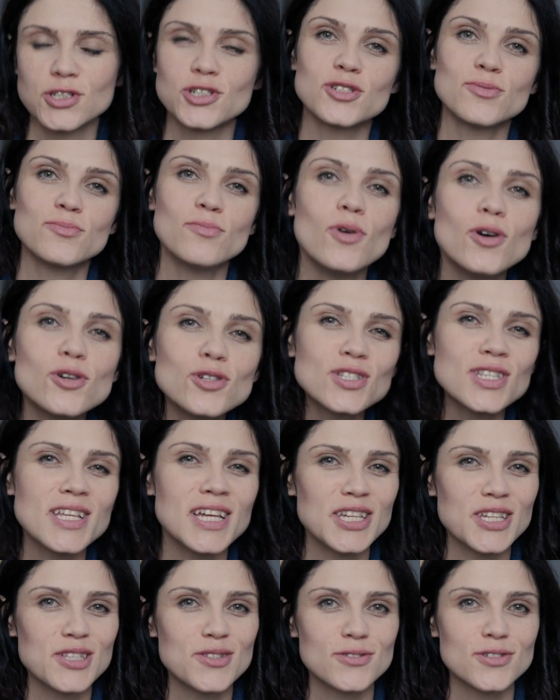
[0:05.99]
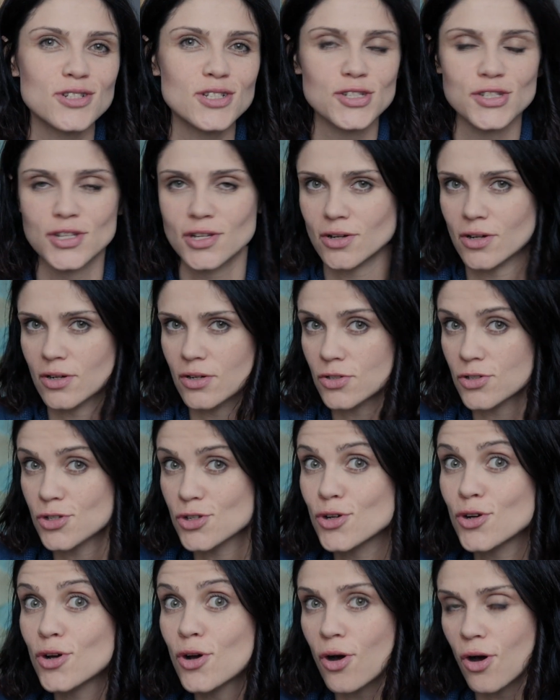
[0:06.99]
Czy można jednocześnie kogoś
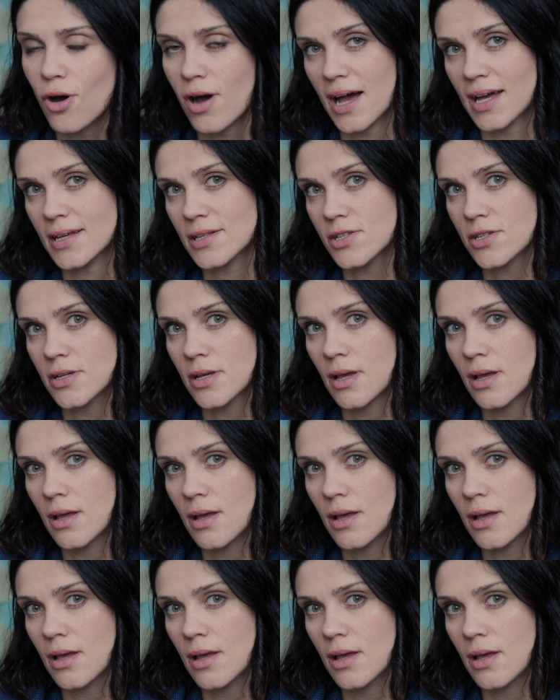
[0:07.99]
kochać,